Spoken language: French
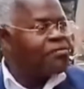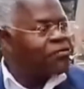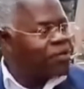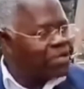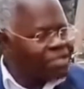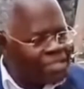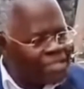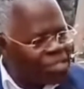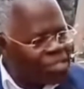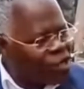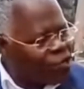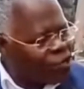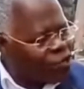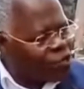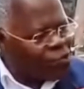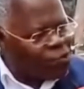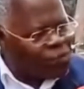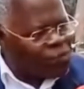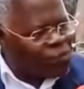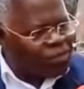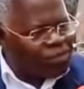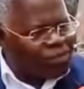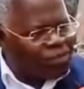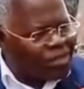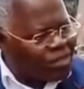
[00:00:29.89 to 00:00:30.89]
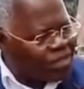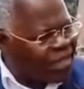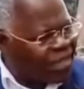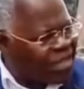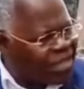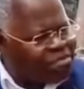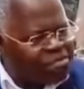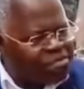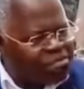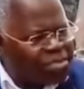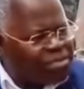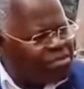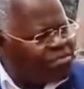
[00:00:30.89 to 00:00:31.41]
Voici
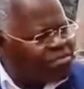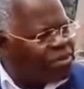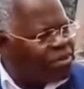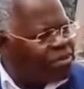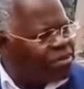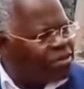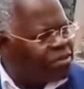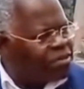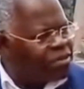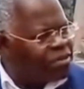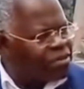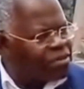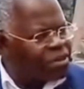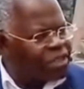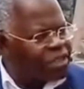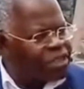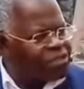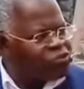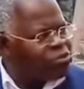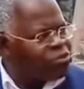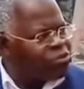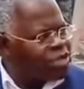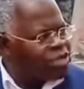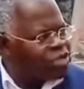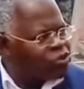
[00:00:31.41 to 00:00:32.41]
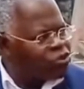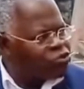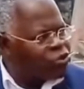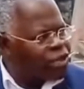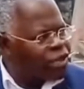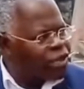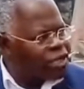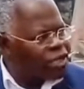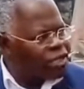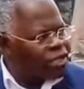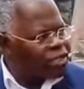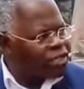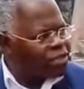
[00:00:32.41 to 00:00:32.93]
très rapidement résumer
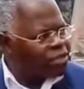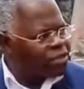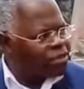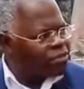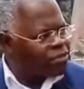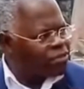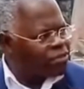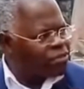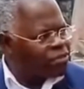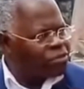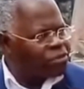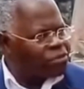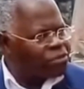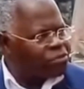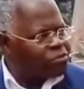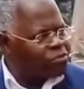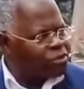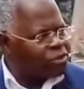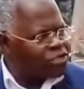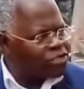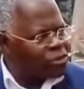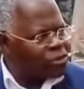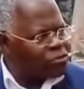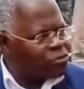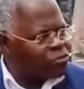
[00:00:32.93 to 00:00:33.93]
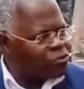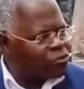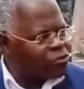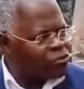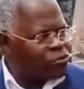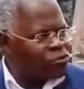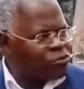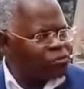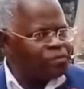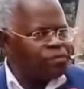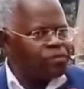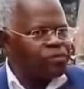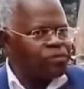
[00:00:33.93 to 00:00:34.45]
l'histoire du président
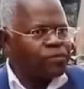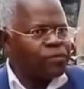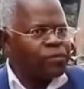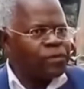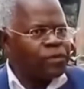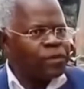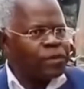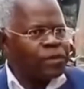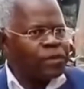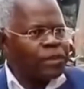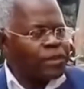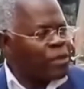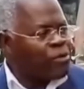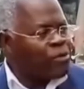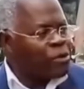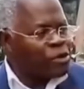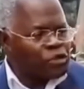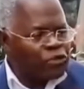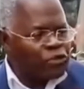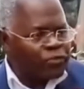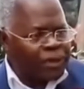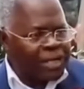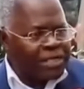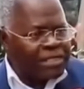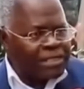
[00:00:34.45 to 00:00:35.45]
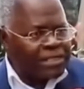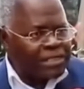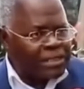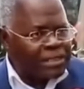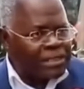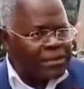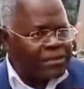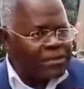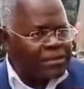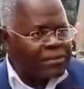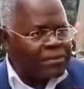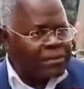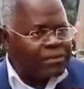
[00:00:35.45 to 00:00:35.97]
Mobutu. D'abord, j'aimerais
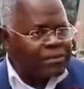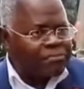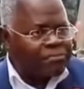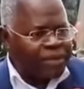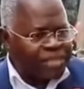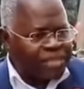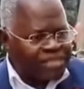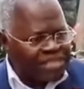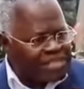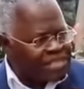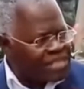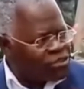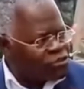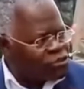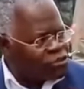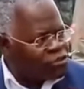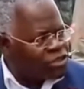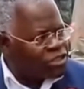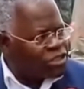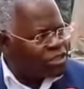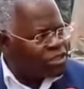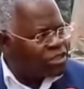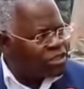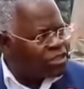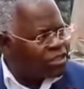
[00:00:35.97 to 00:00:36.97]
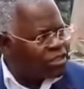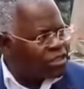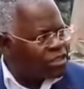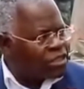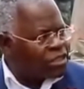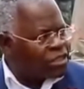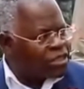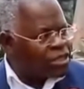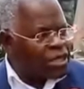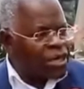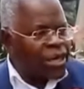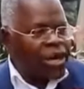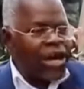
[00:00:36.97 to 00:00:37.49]
préciser ceci.
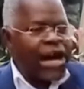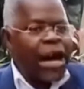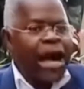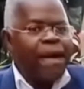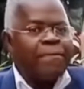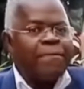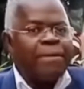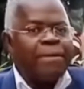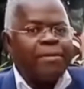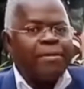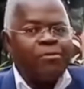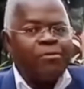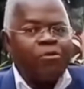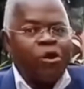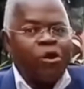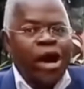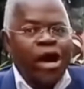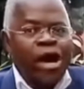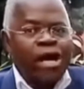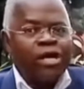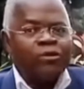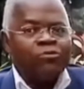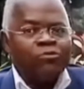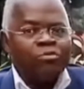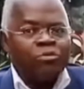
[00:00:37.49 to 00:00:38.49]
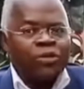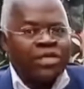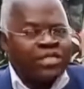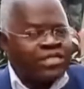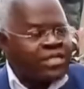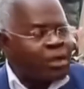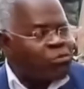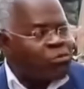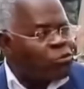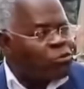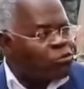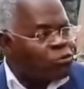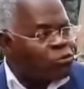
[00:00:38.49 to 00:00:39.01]
La mémoire du
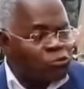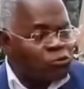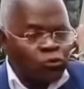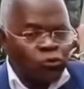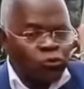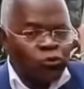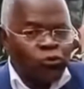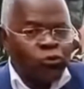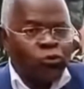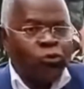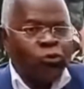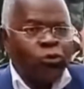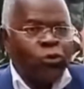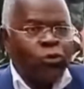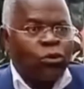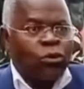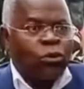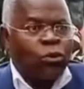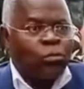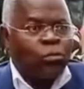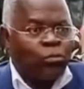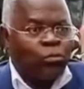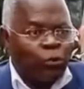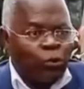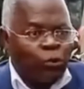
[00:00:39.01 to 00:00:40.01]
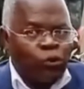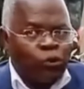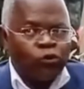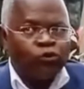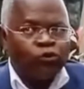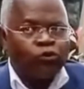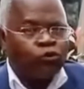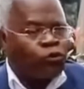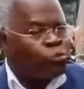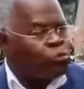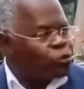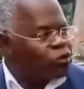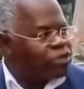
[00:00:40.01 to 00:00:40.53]
président Mobutu
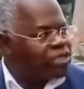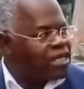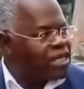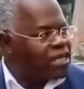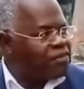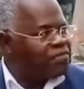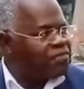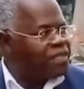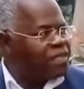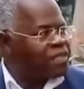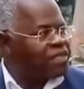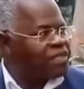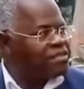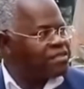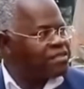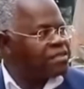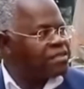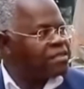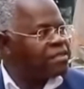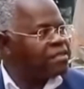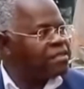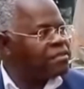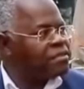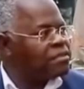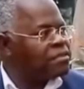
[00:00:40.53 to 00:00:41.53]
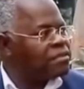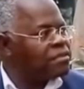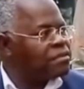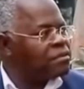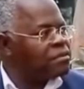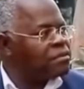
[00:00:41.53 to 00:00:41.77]
peut supporter la vérité.